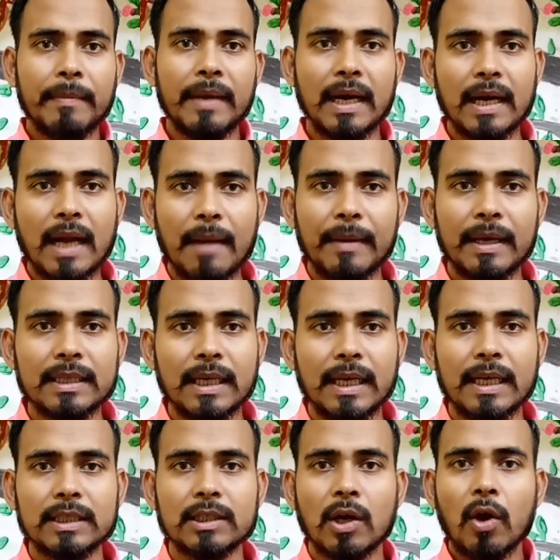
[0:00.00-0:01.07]
मेरा नाम है
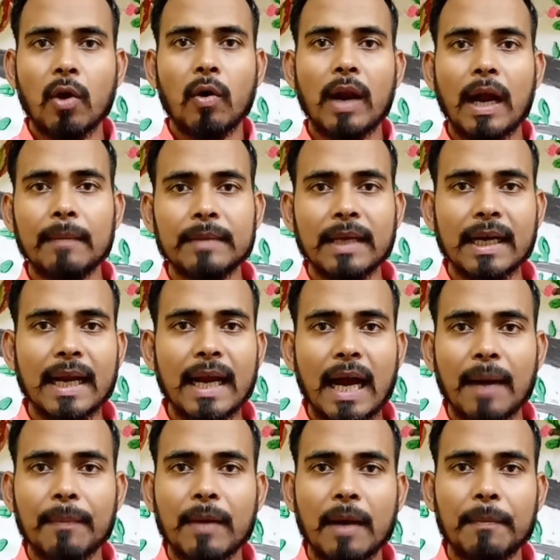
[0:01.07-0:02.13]
दिनेश और आप देख रहे
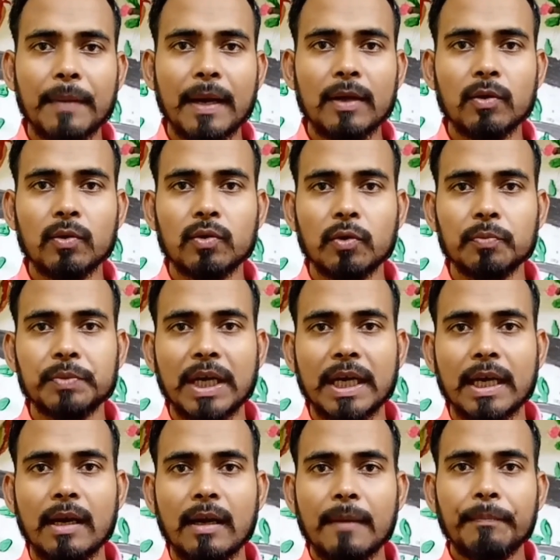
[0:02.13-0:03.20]
हैं आपका अपना यूट्यूब
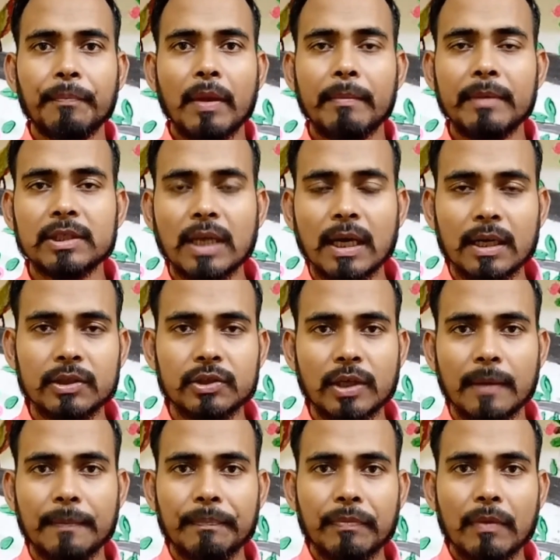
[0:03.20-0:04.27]
चैनल मिस्टर
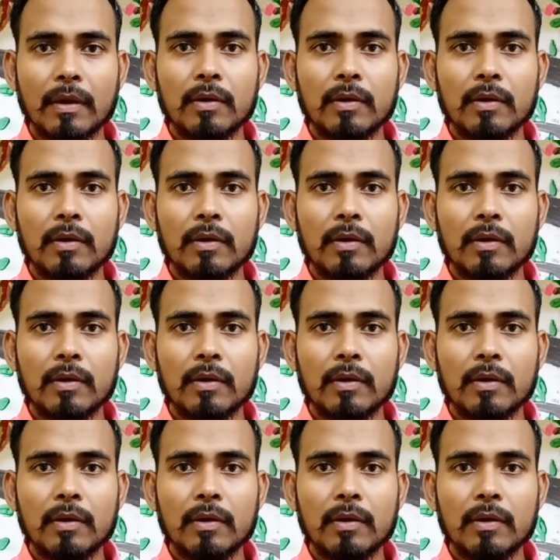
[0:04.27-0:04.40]
कश्यप